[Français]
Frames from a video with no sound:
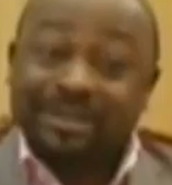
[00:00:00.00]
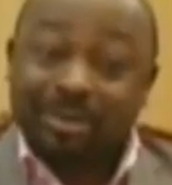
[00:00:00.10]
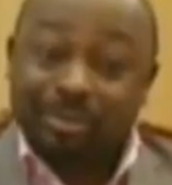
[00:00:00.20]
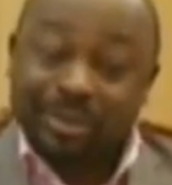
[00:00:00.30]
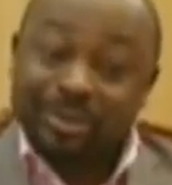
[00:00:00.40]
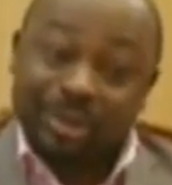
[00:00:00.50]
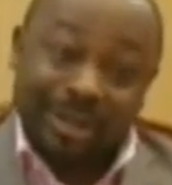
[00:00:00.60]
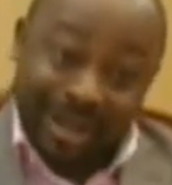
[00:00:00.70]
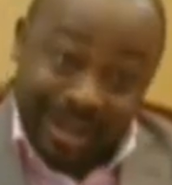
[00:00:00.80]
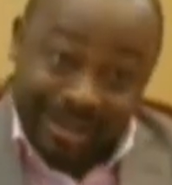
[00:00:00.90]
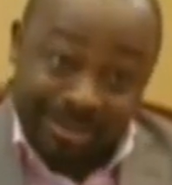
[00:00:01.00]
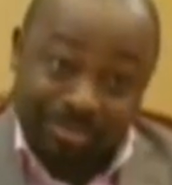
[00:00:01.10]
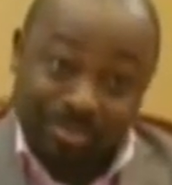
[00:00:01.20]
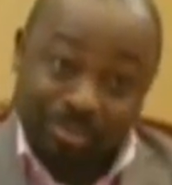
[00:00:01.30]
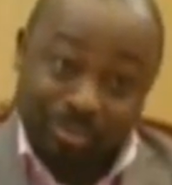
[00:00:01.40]
vous êtes général,
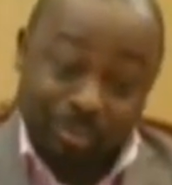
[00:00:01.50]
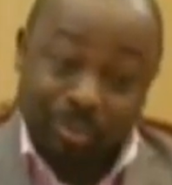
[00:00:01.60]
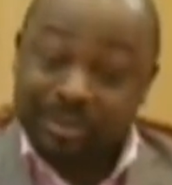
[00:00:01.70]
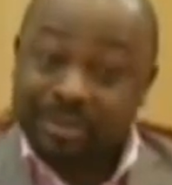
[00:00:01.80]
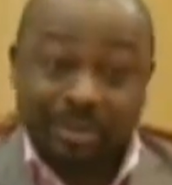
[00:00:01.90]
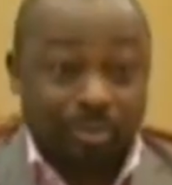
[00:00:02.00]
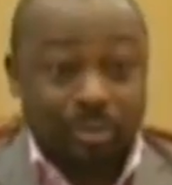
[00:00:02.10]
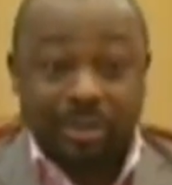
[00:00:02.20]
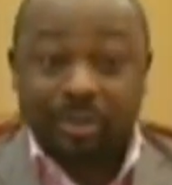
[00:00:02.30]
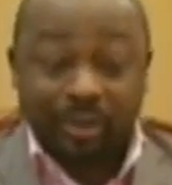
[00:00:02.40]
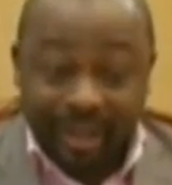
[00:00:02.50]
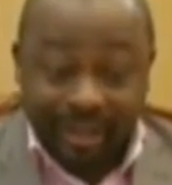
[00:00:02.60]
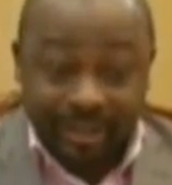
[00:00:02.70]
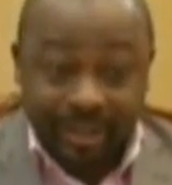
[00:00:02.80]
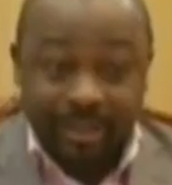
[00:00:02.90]
vous dites que vous êtes un
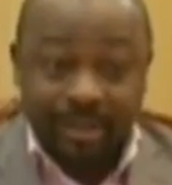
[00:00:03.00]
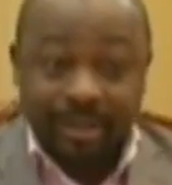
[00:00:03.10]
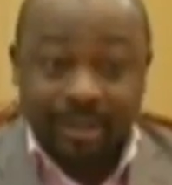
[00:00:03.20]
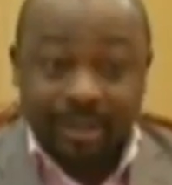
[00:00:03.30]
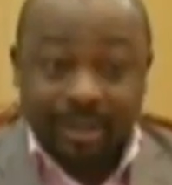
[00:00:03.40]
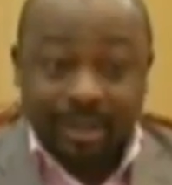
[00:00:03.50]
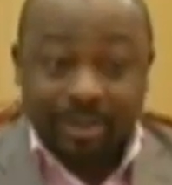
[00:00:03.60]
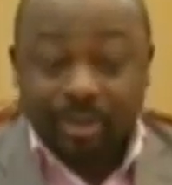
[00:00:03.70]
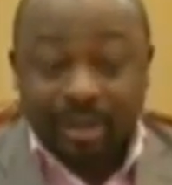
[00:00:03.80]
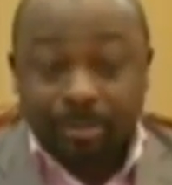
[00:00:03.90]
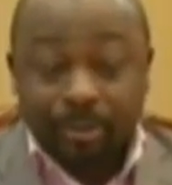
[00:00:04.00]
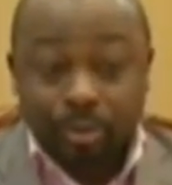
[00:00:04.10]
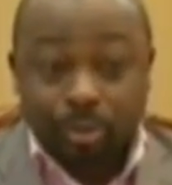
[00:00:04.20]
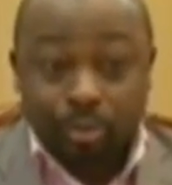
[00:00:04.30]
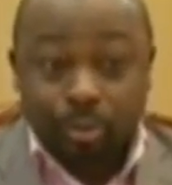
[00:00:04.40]
guerrier et on a
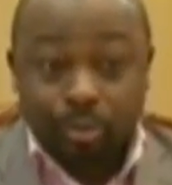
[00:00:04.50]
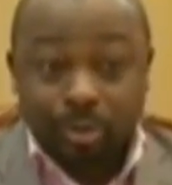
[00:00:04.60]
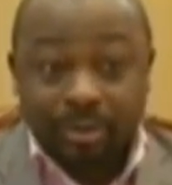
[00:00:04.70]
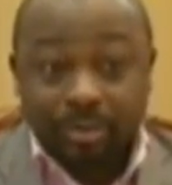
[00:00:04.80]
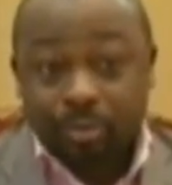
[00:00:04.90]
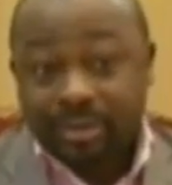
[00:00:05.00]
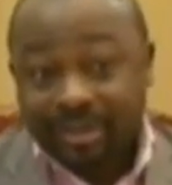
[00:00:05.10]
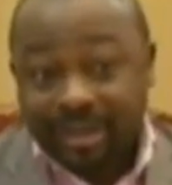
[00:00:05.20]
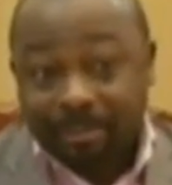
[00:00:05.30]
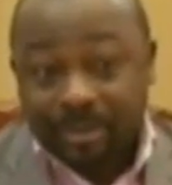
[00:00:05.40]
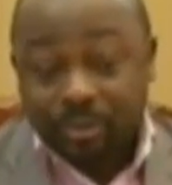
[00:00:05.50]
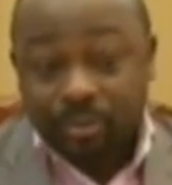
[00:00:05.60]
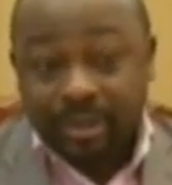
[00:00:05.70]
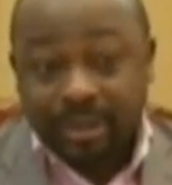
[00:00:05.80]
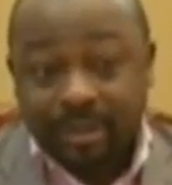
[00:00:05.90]
l'impression aujourd'hui que vous avez
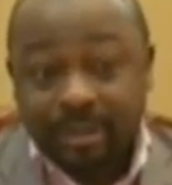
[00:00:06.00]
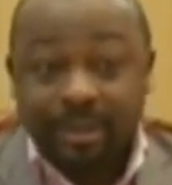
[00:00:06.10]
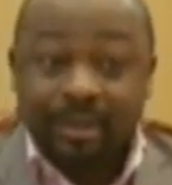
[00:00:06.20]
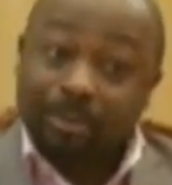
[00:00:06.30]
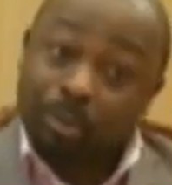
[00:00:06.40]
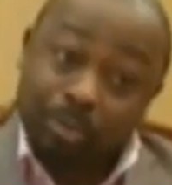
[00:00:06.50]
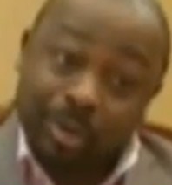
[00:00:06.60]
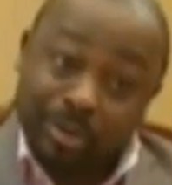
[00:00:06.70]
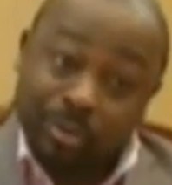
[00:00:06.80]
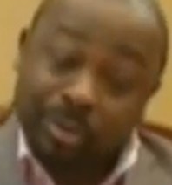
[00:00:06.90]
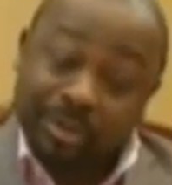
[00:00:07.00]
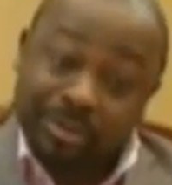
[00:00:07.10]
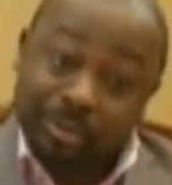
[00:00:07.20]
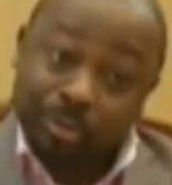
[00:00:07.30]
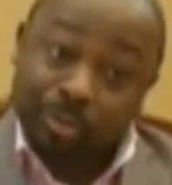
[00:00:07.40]
capitulé. La population est
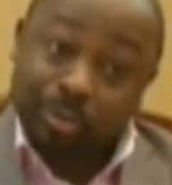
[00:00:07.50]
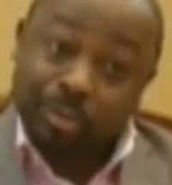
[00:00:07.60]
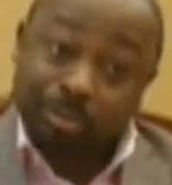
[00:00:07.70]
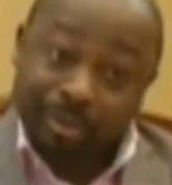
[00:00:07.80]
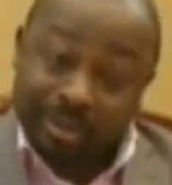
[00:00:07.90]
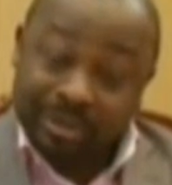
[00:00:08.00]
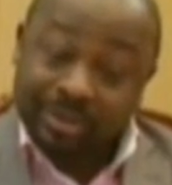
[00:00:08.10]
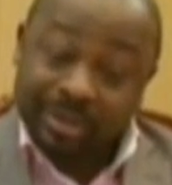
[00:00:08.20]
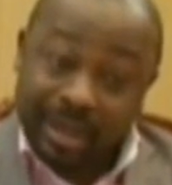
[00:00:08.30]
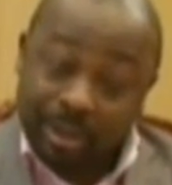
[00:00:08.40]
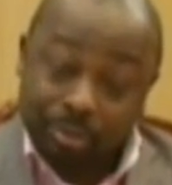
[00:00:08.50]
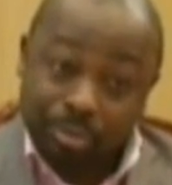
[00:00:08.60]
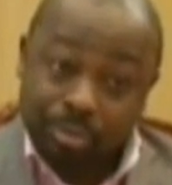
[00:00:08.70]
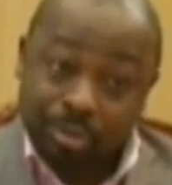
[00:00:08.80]
descendue pour se plaindre dans la rue